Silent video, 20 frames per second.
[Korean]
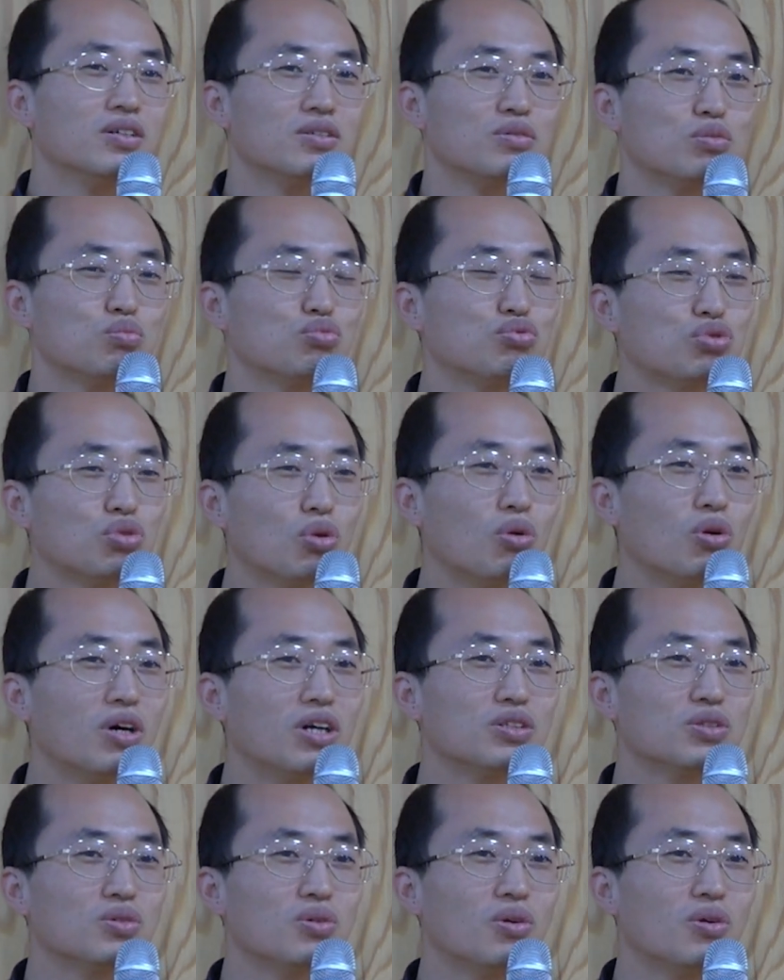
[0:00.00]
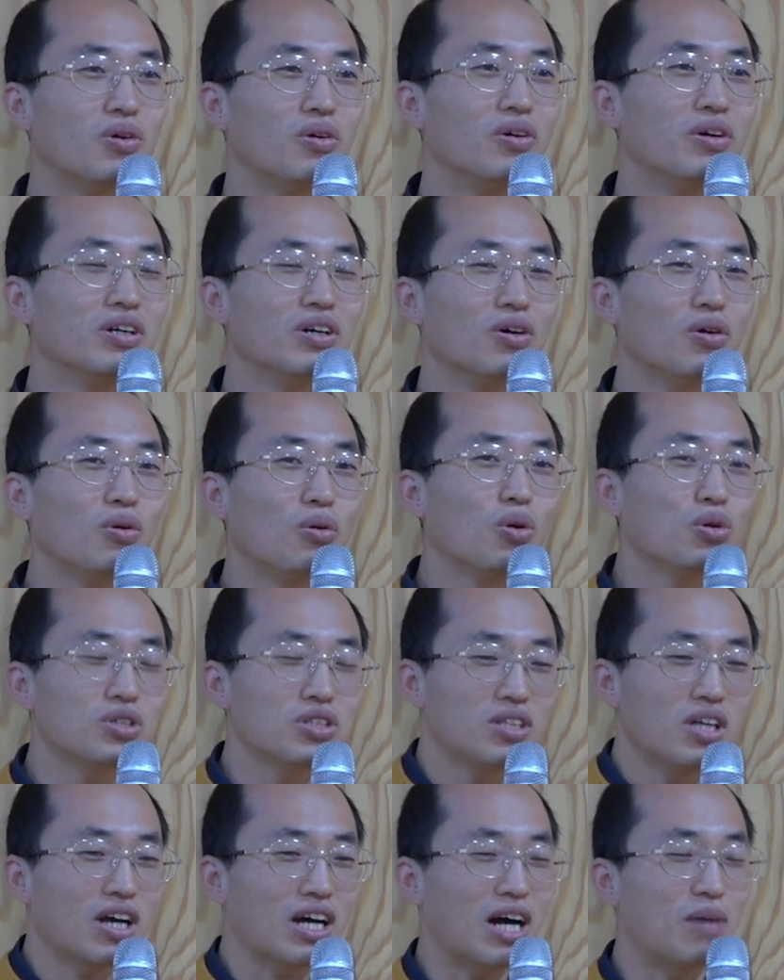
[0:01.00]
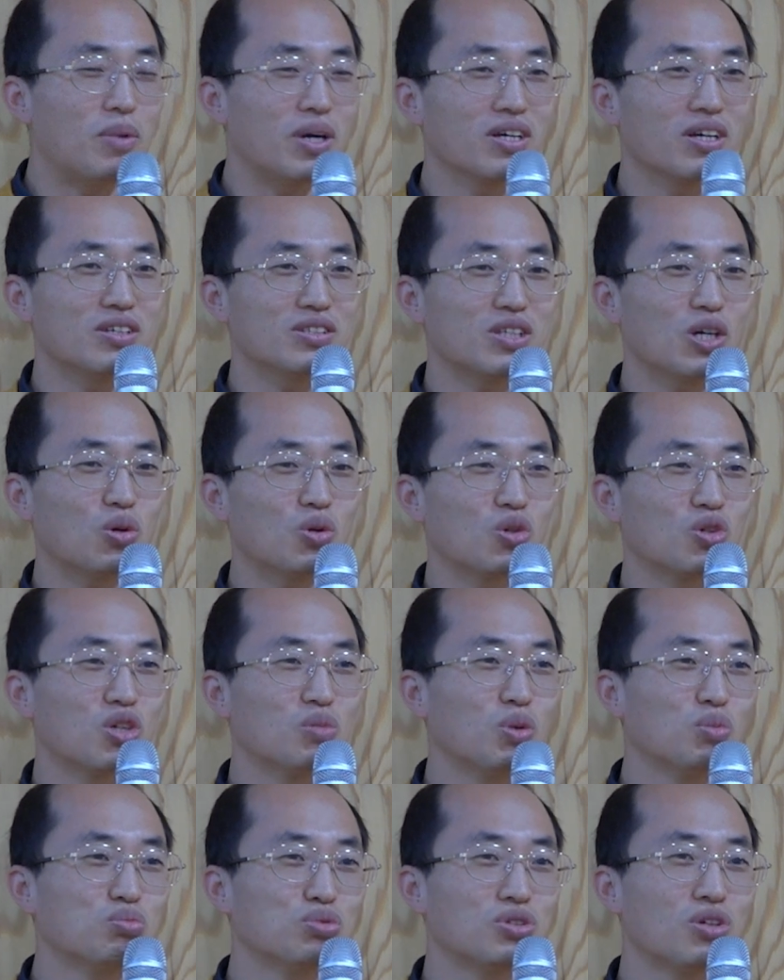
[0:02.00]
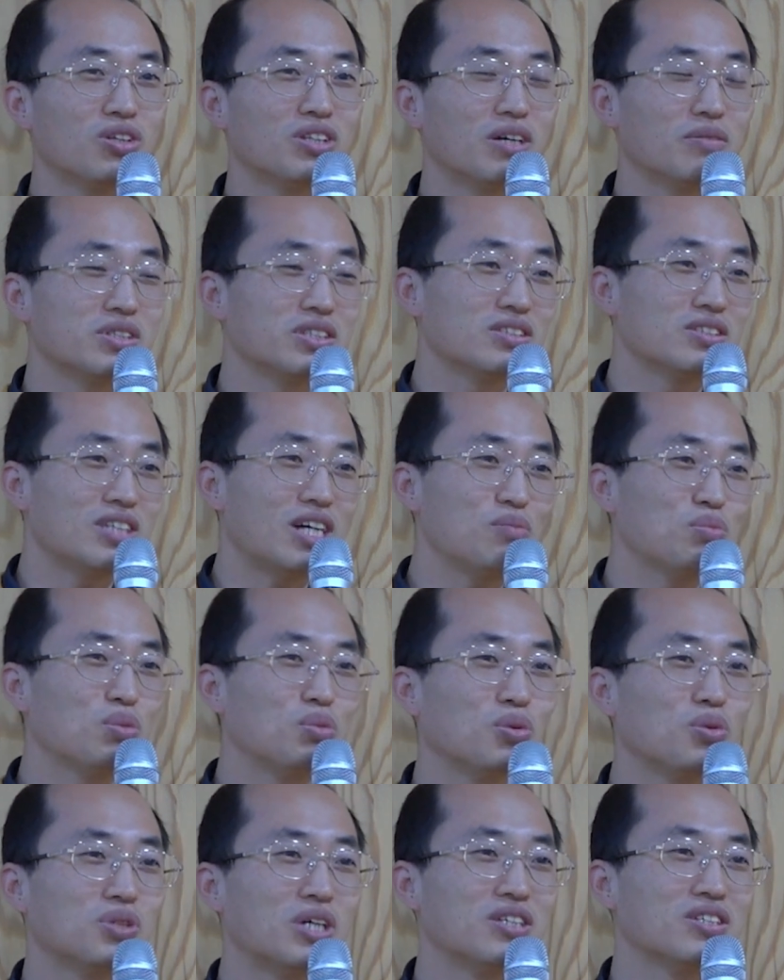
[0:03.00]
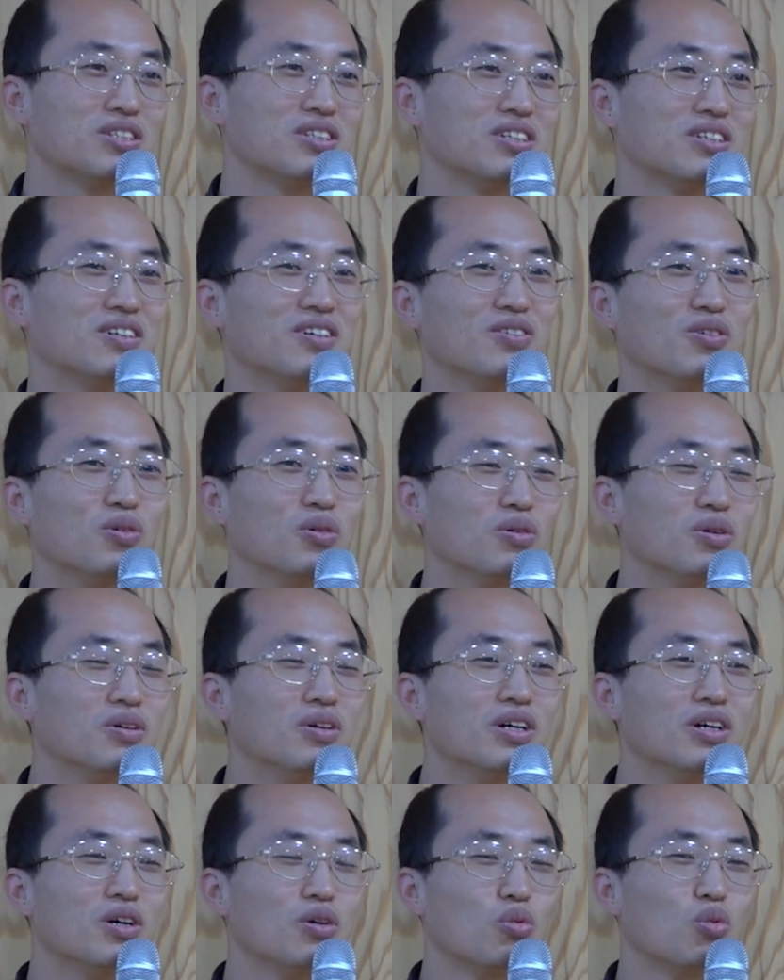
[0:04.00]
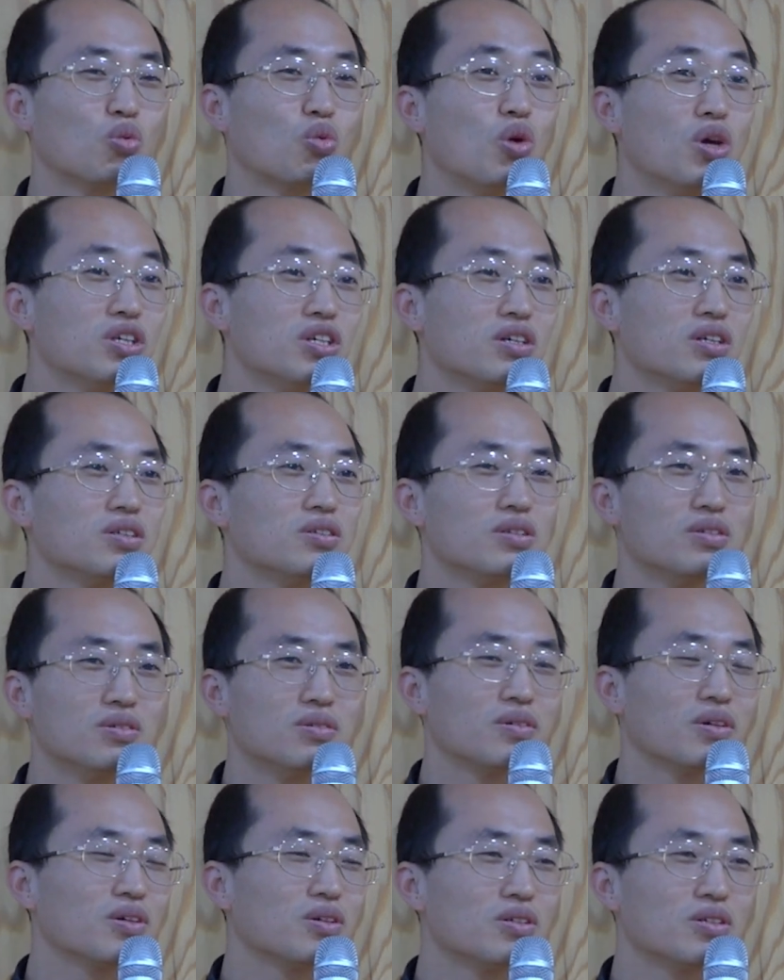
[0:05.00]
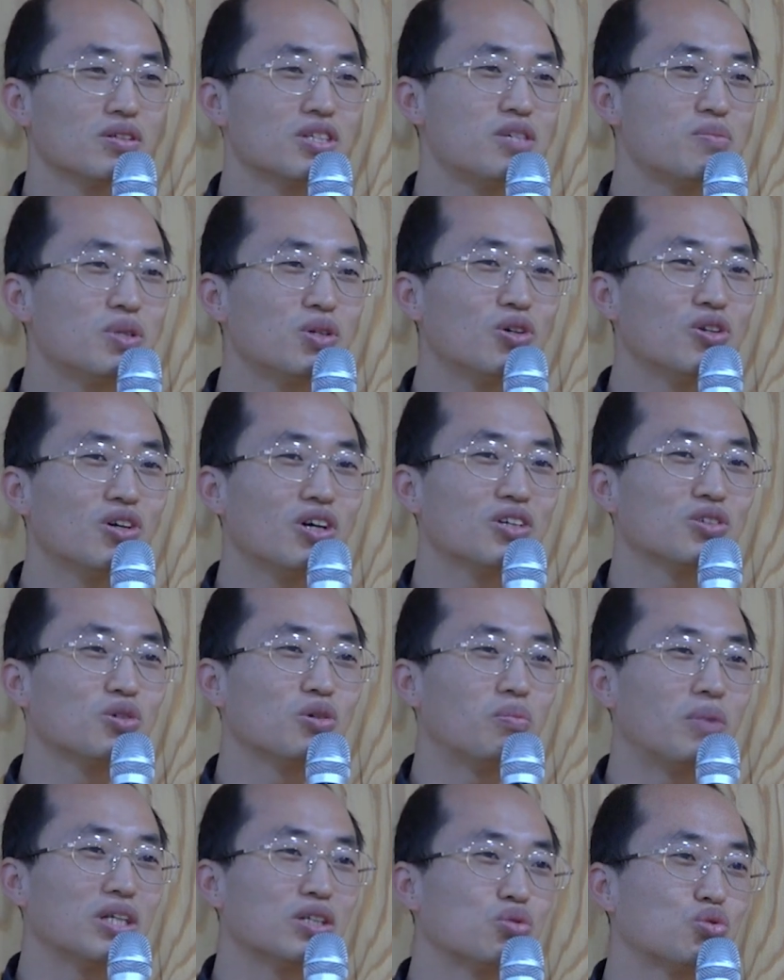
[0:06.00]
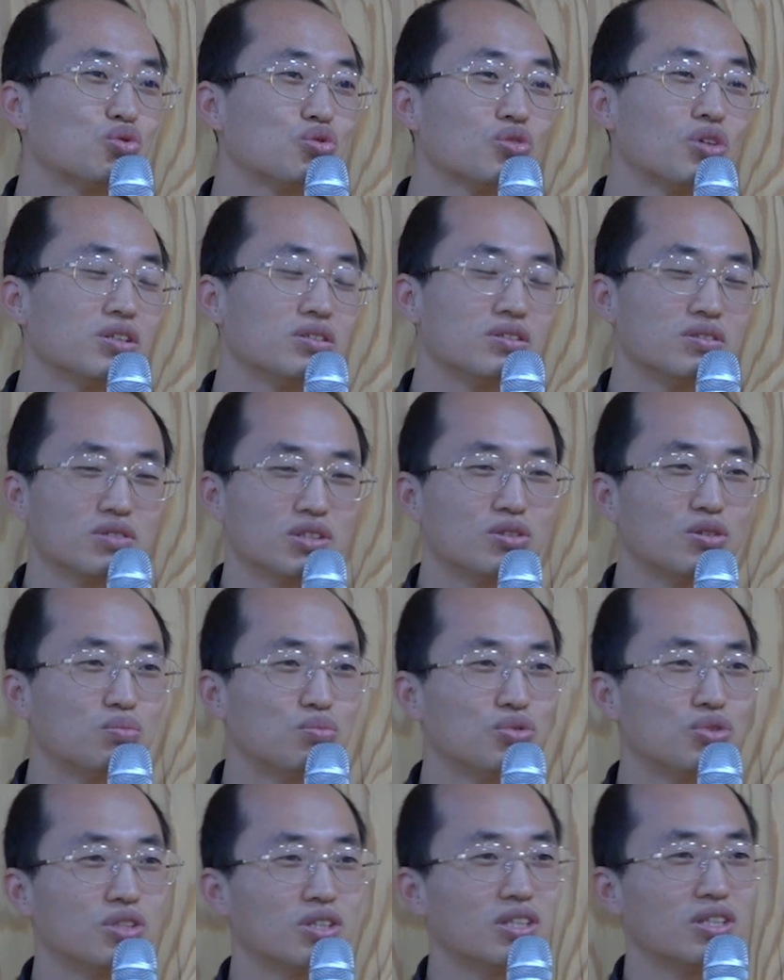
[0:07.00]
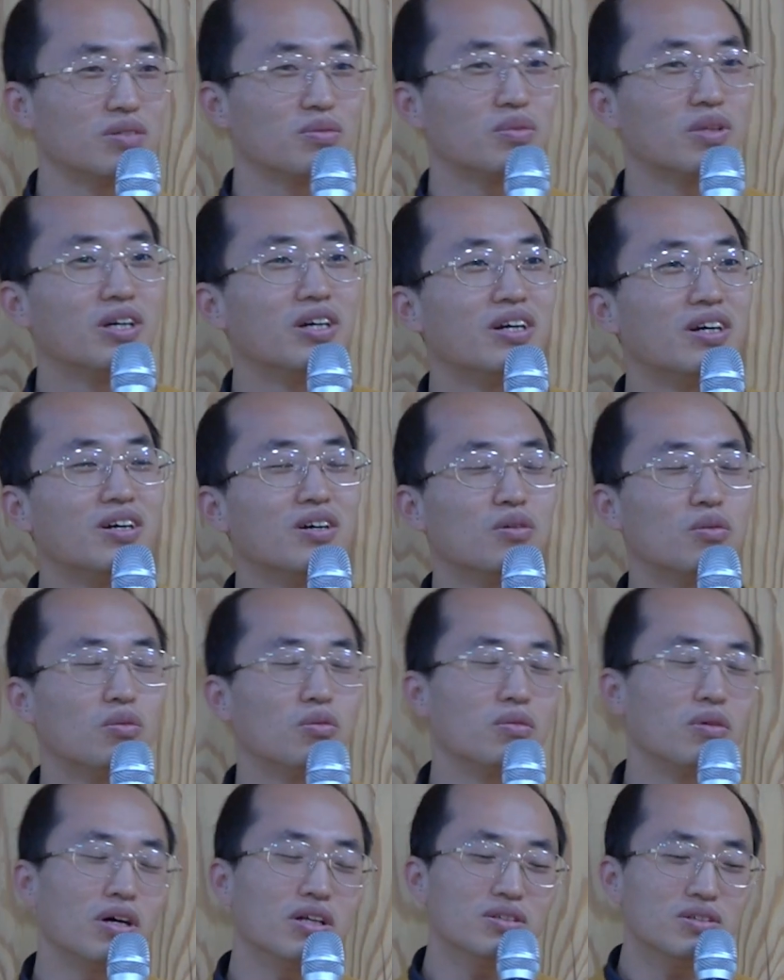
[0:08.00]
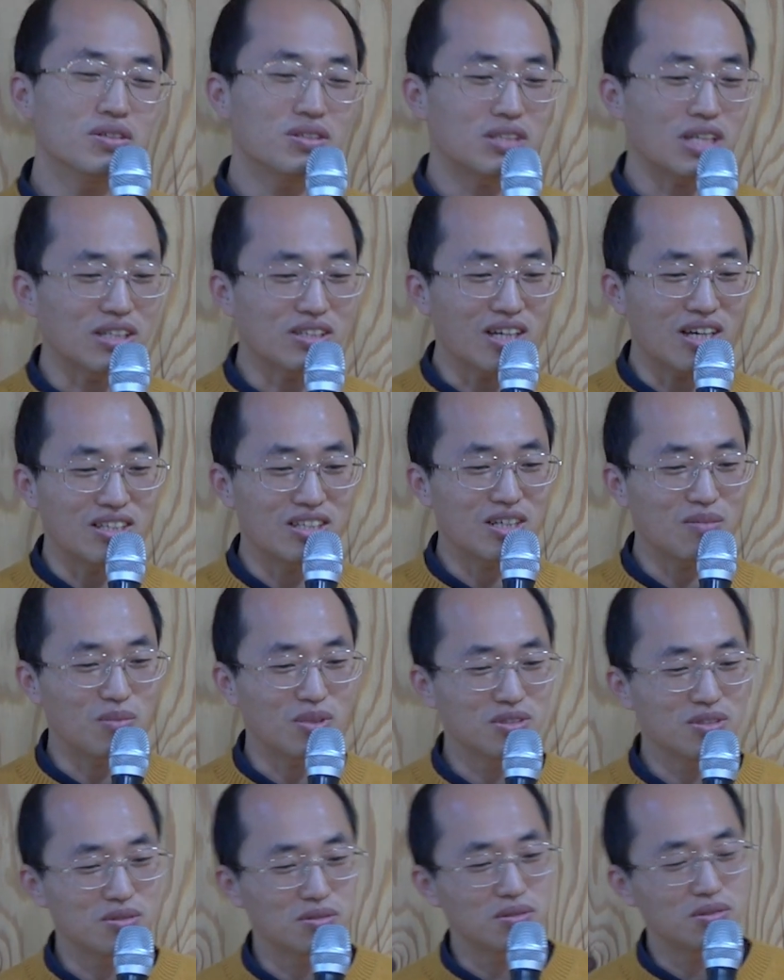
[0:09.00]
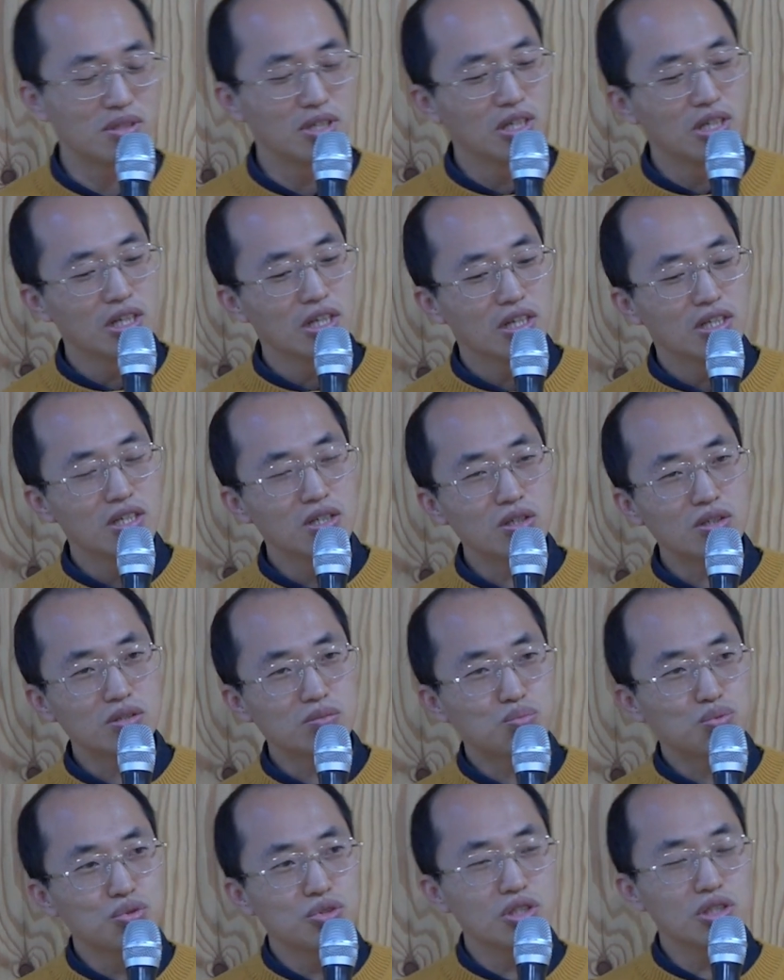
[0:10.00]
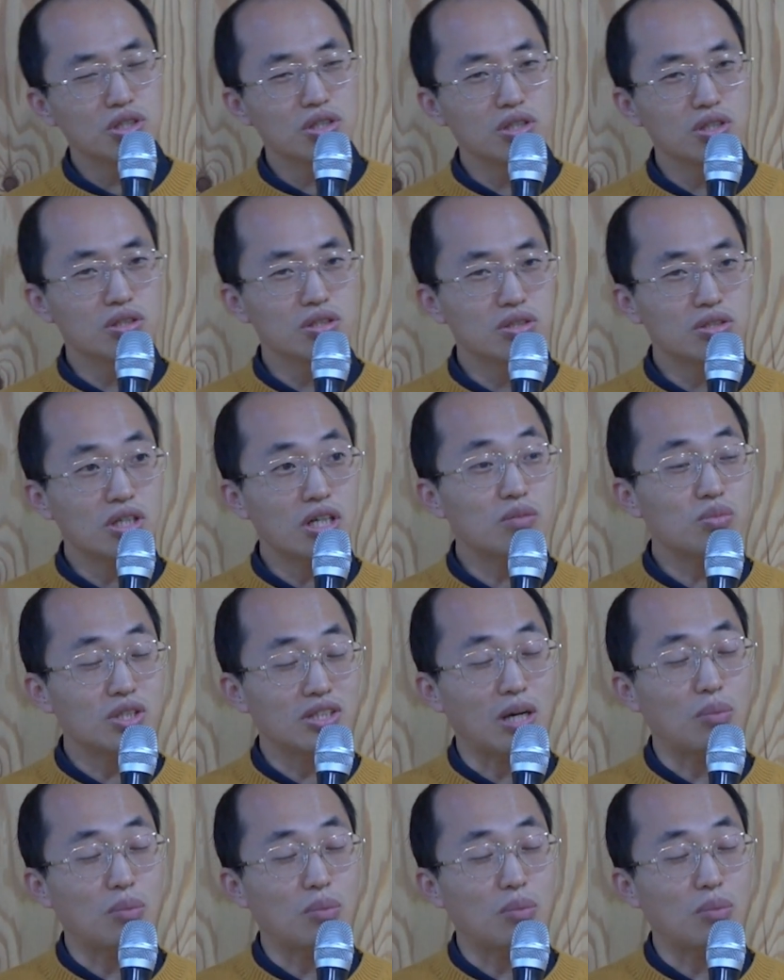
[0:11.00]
무서워가지고, 어, 혹시 내 가방에 세월호 리본 붙어 있나 살펴보고 다시. 어. 뭐 괜히 시비 걸려가지고 맞아 죽을 것 같은 그런 분위기. 뭐 완전히 장난 아니란 말이죠. 이런 분위기를 사람들이